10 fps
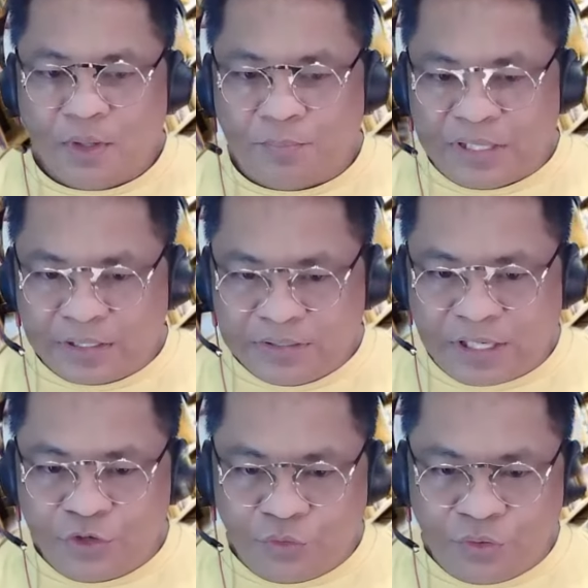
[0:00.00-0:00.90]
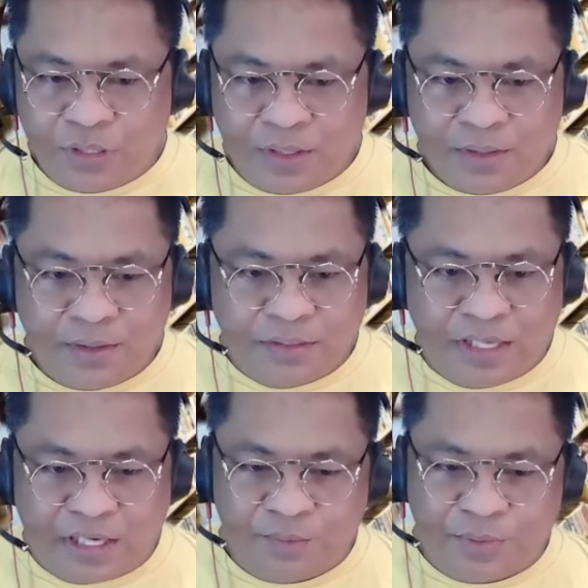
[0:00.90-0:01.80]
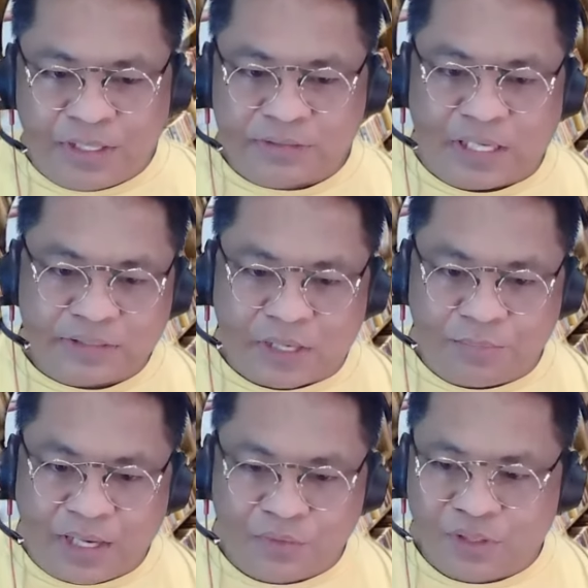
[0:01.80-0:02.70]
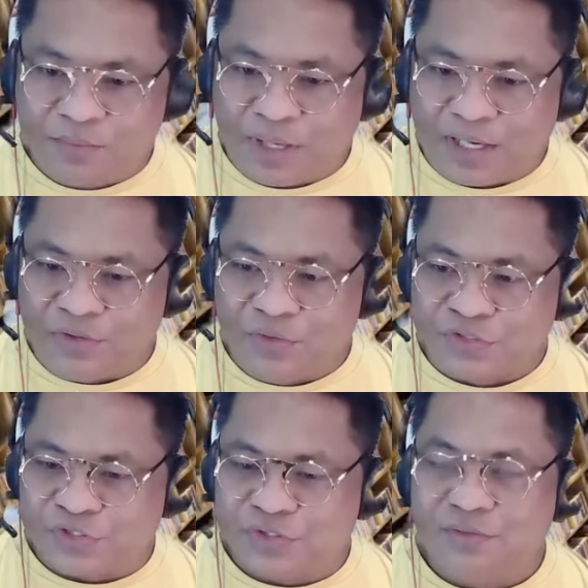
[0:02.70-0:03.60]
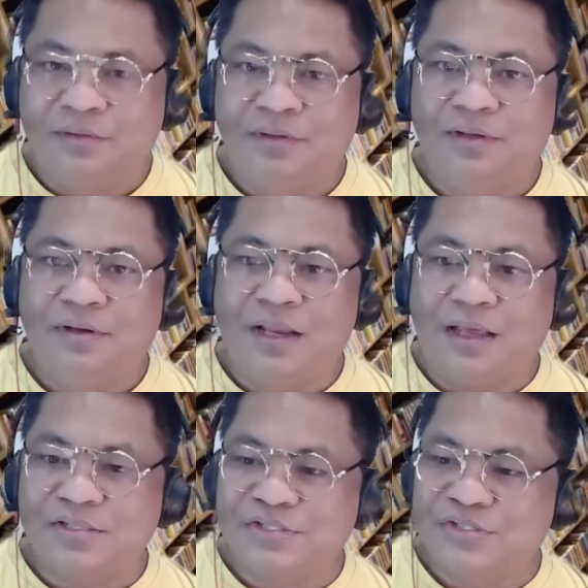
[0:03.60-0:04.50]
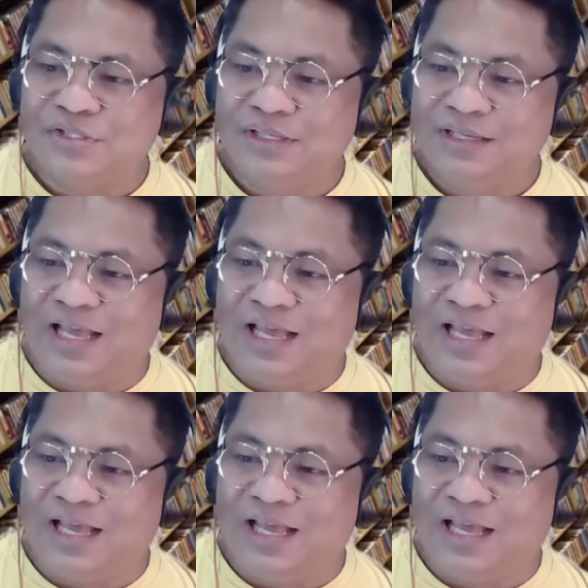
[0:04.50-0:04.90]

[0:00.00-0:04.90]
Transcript: Bayad ka noon, hindi ka naman nagtatrabaho ng maayos. Nax.